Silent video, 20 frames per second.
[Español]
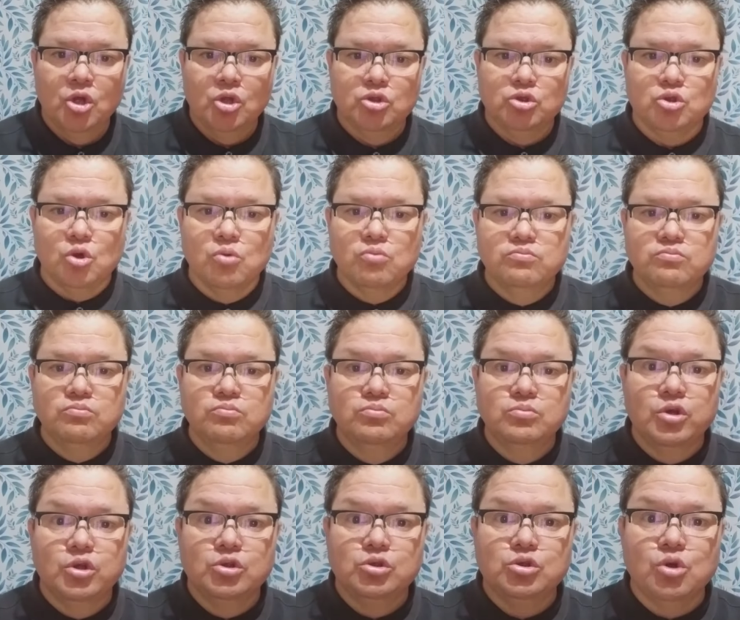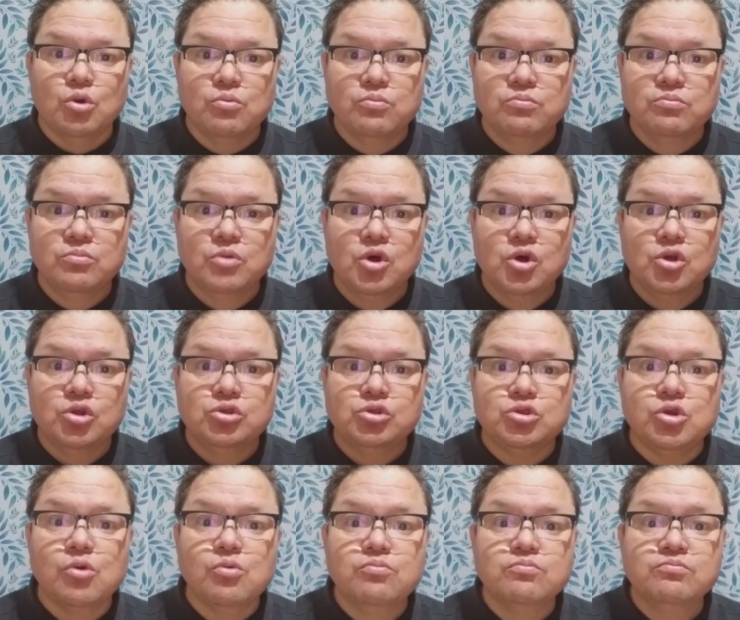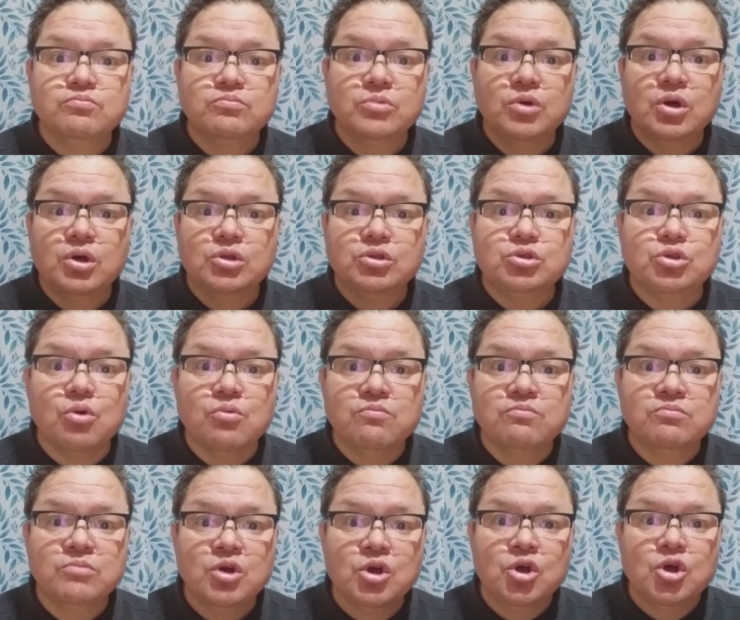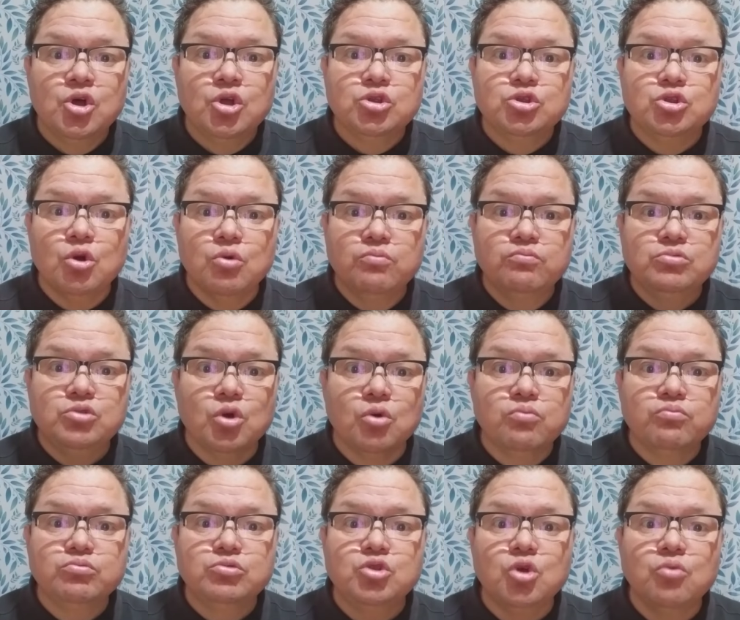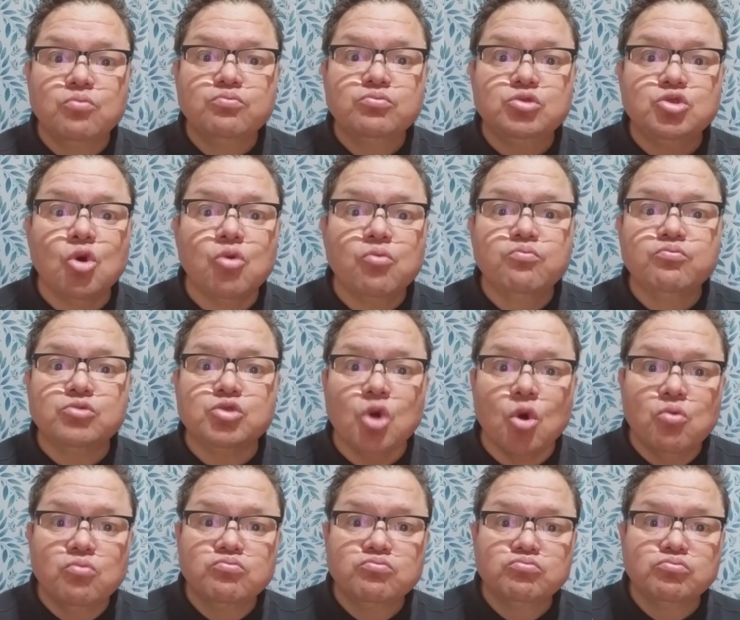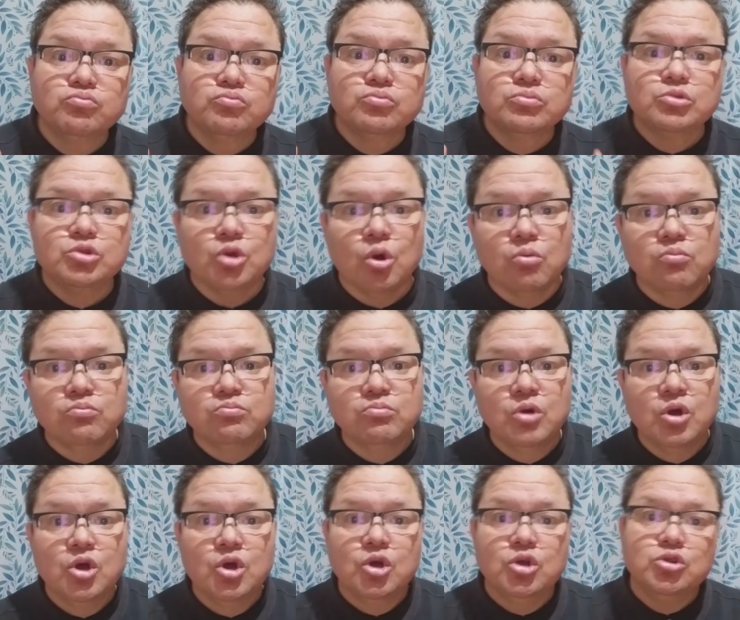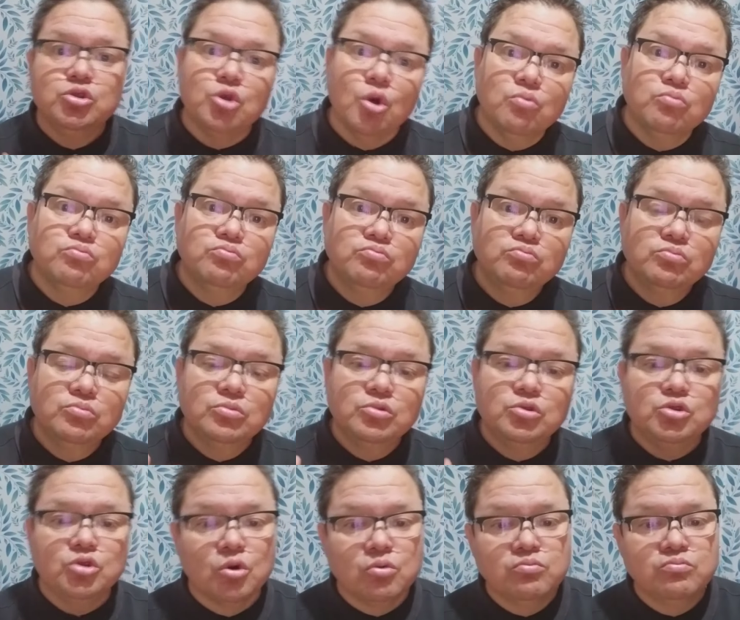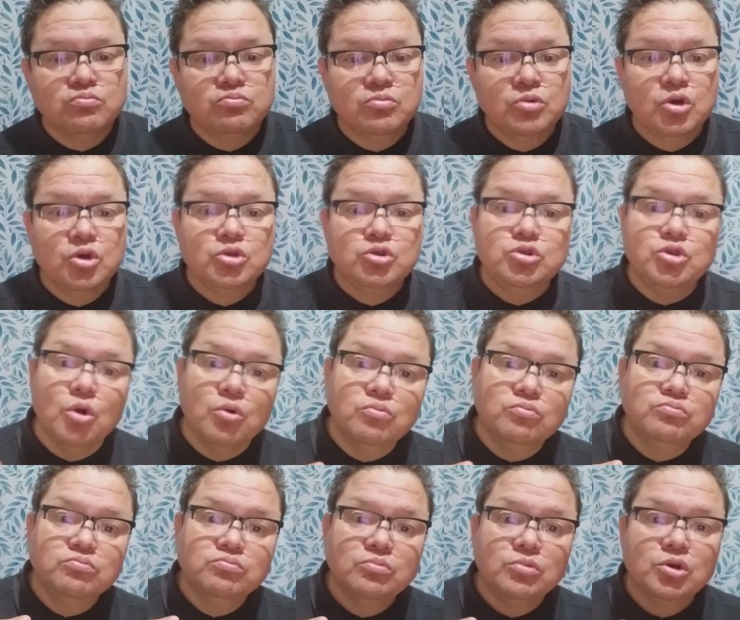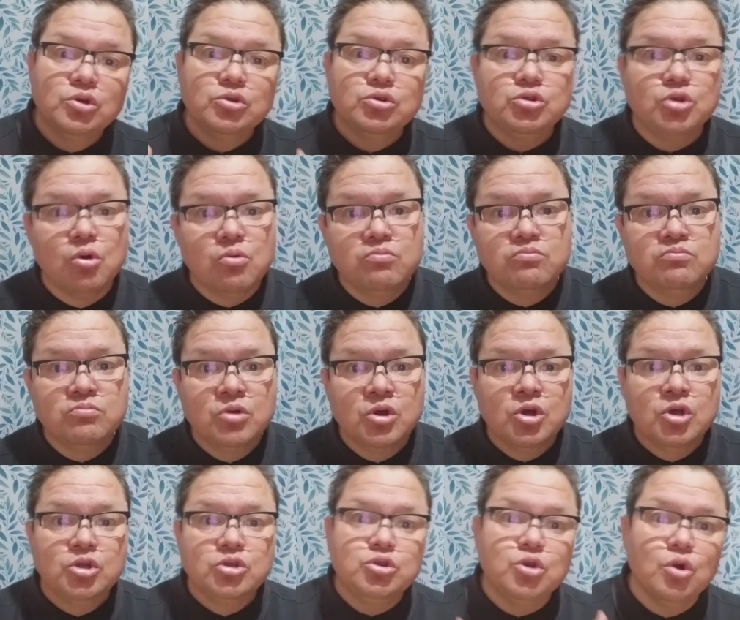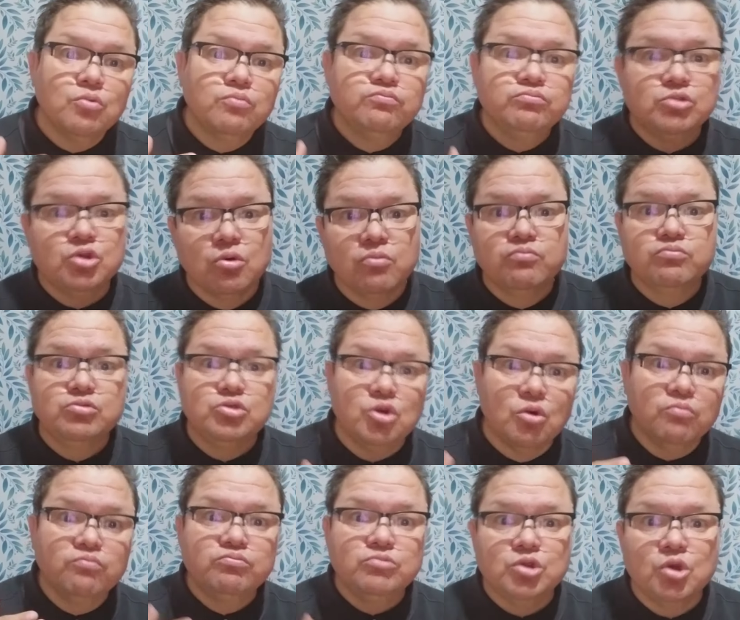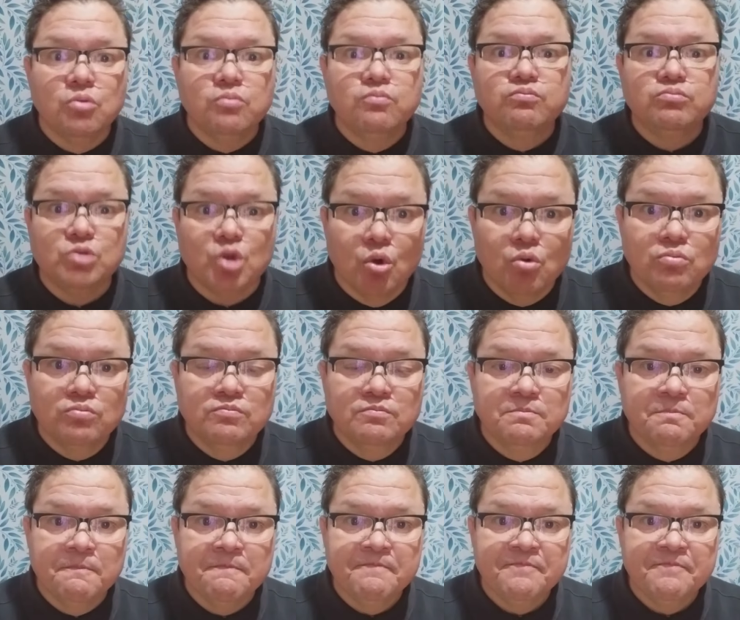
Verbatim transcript: Tum, tum, tum, tum, tum, tum, tum, tum, tum tum, tum, tum, tum, tum, tum, tum, tum, tum, tum.